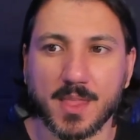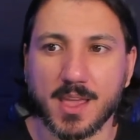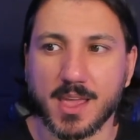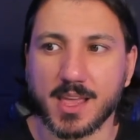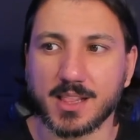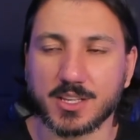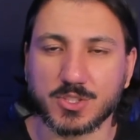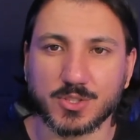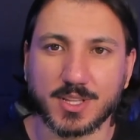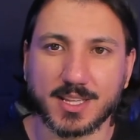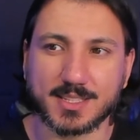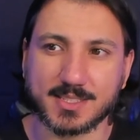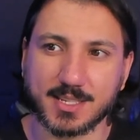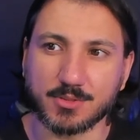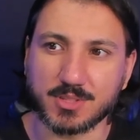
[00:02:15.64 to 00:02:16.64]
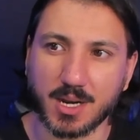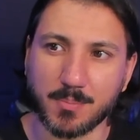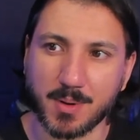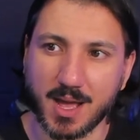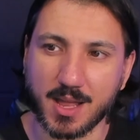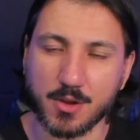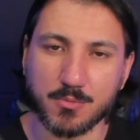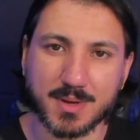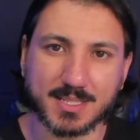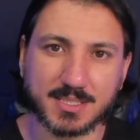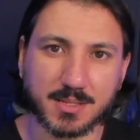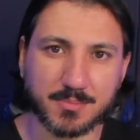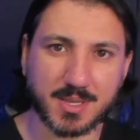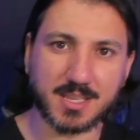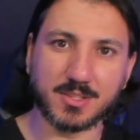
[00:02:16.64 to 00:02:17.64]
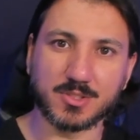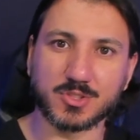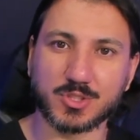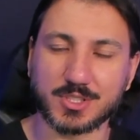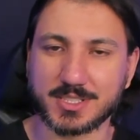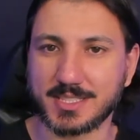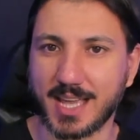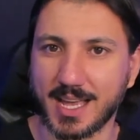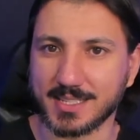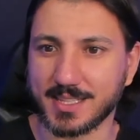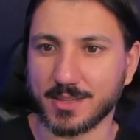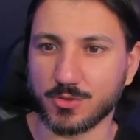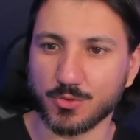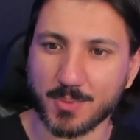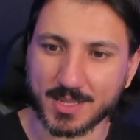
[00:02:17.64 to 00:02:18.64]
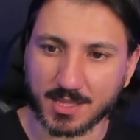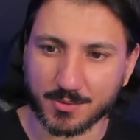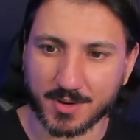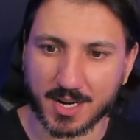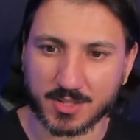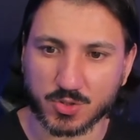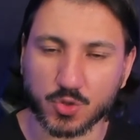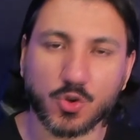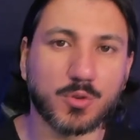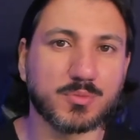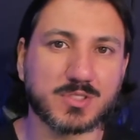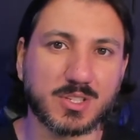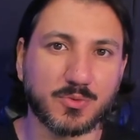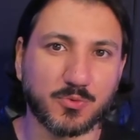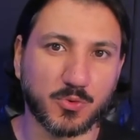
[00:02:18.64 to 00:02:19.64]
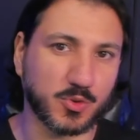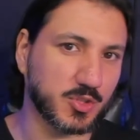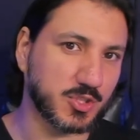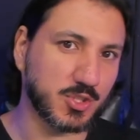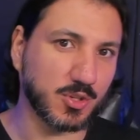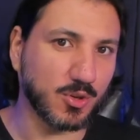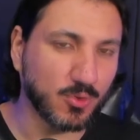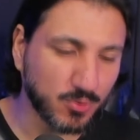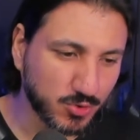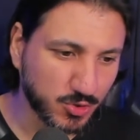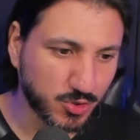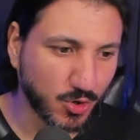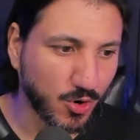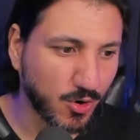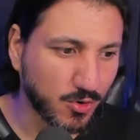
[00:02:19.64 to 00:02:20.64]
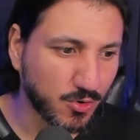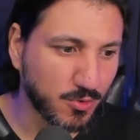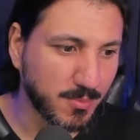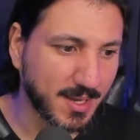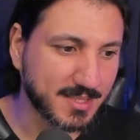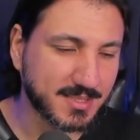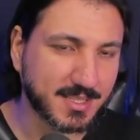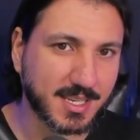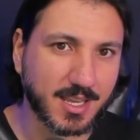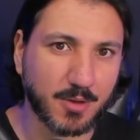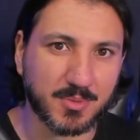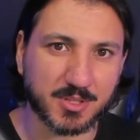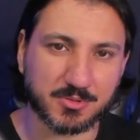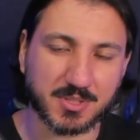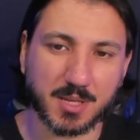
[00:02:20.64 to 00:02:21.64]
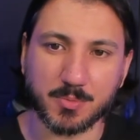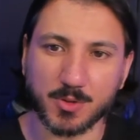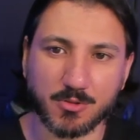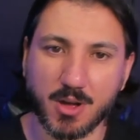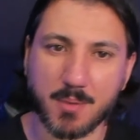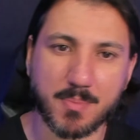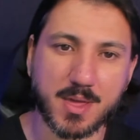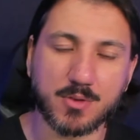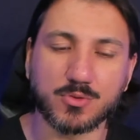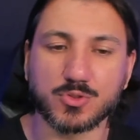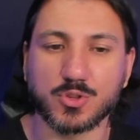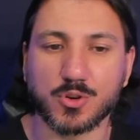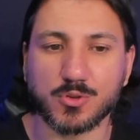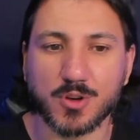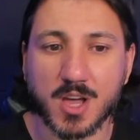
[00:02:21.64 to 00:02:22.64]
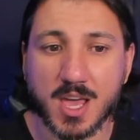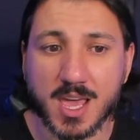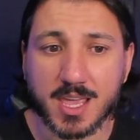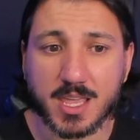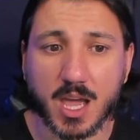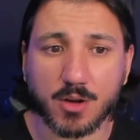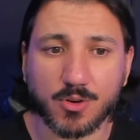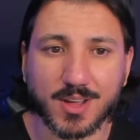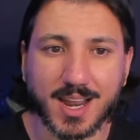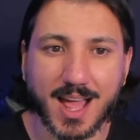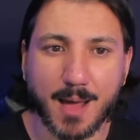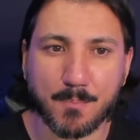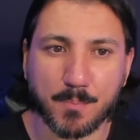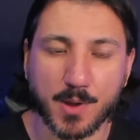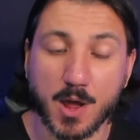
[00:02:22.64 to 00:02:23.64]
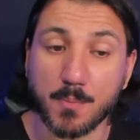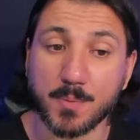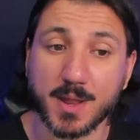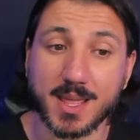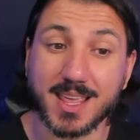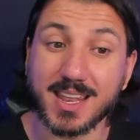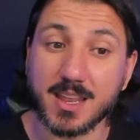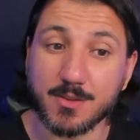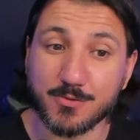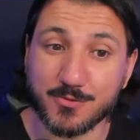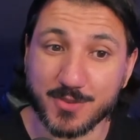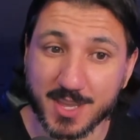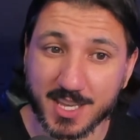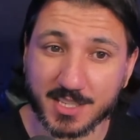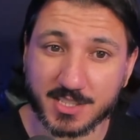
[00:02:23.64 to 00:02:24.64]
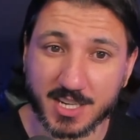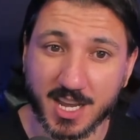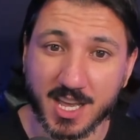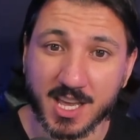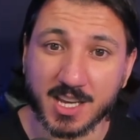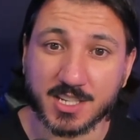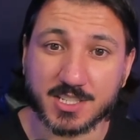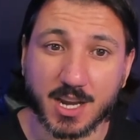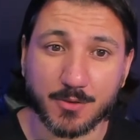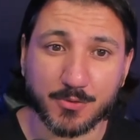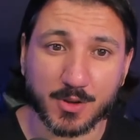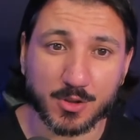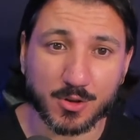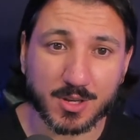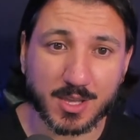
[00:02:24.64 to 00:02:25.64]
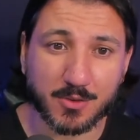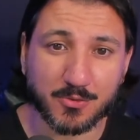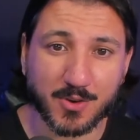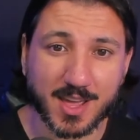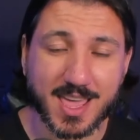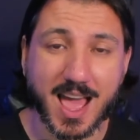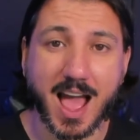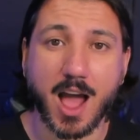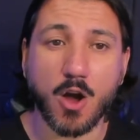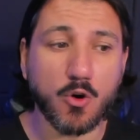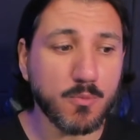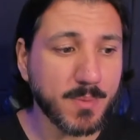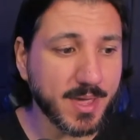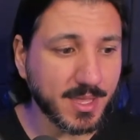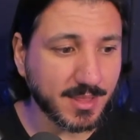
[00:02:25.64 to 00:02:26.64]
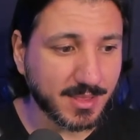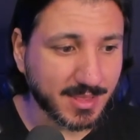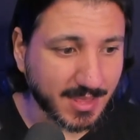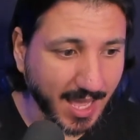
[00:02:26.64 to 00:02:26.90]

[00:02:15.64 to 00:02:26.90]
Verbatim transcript: relacionadas ao trabalho, mas também sociais dentro do metaverso, como se fosse um jogo, mas que ao mesmo tempo não é bem um jogo. E agora a própria Nvidia já falou que vai aumentar